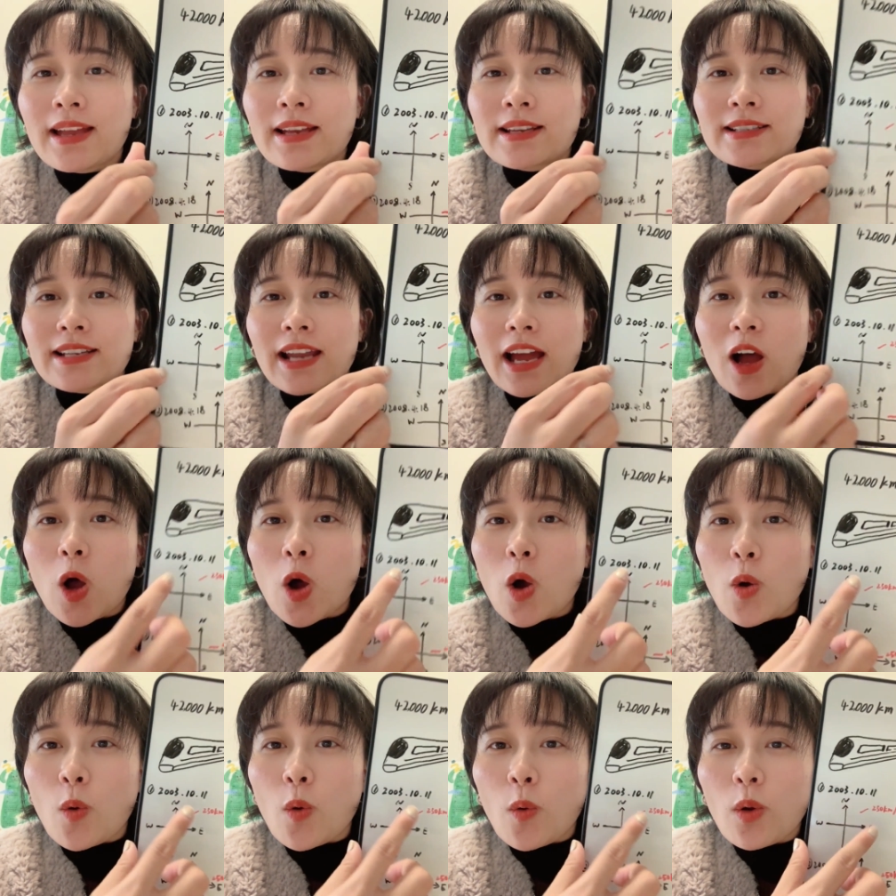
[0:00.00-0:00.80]
然
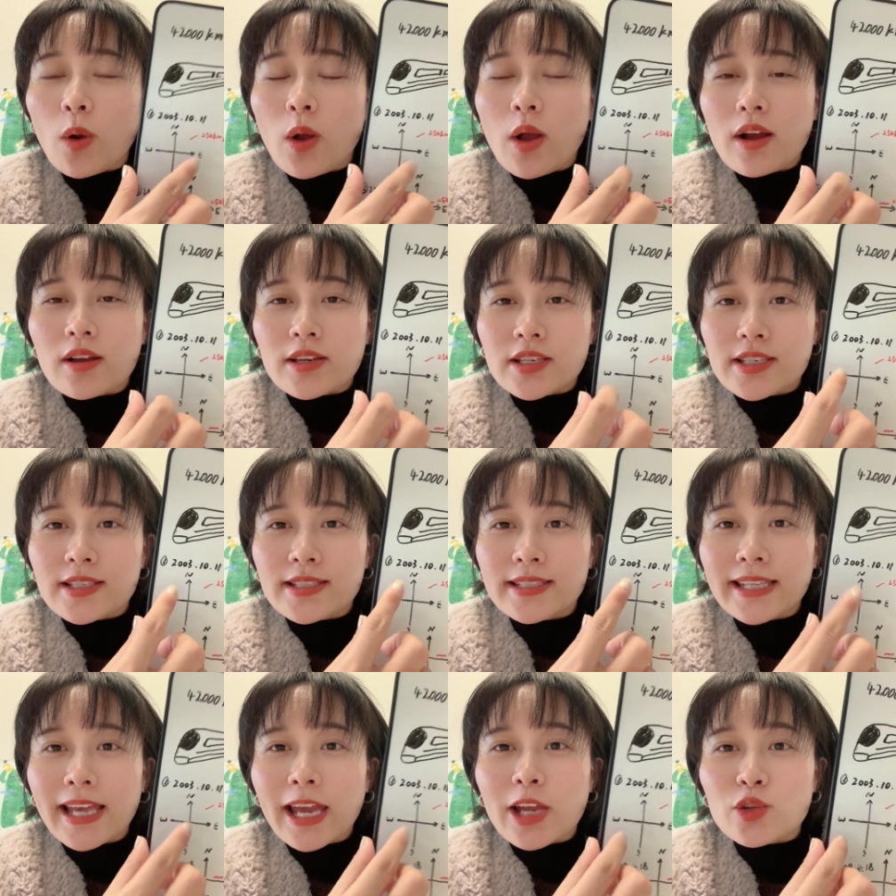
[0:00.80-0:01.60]
后是
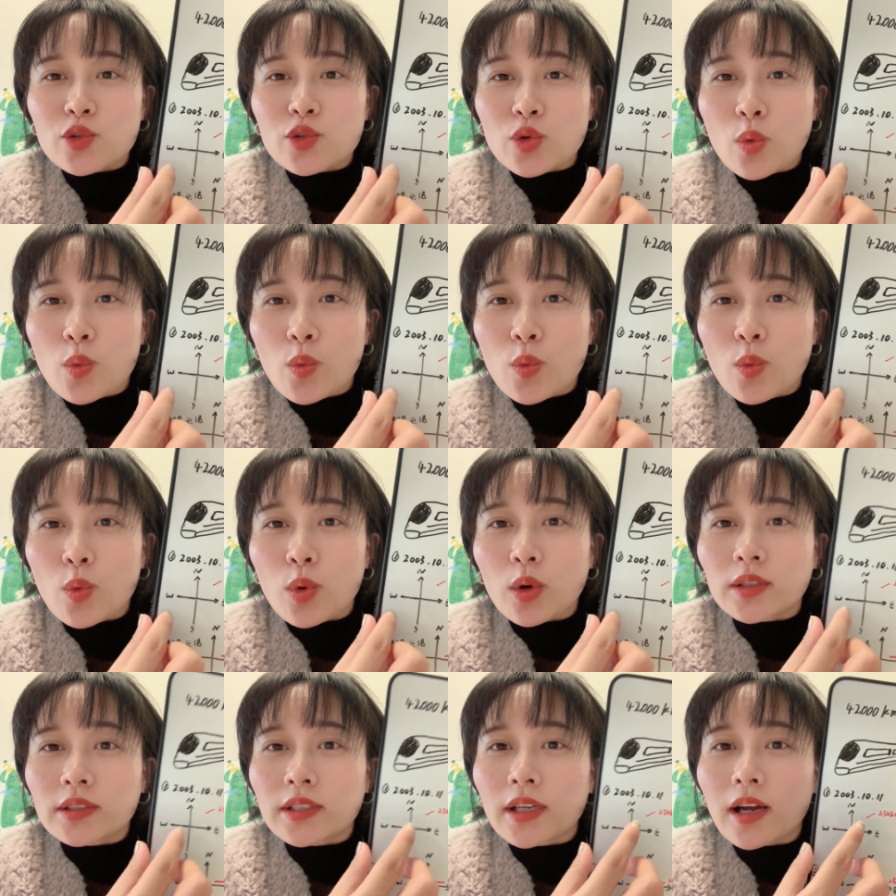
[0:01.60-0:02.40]
在中
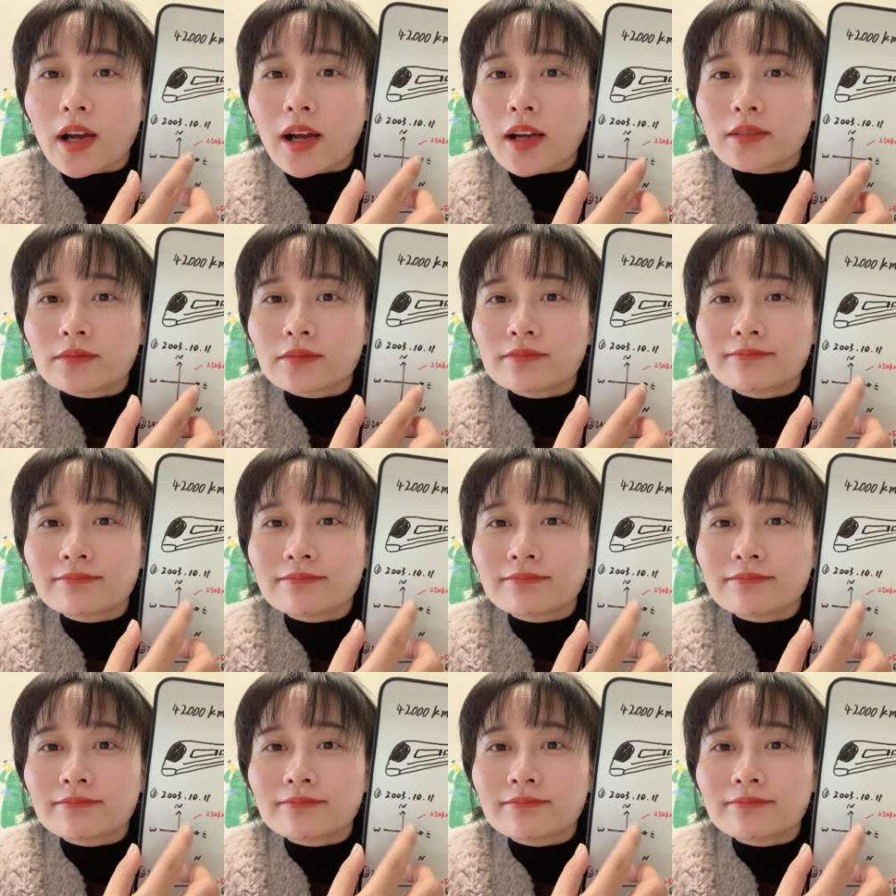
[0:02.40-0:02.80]
国的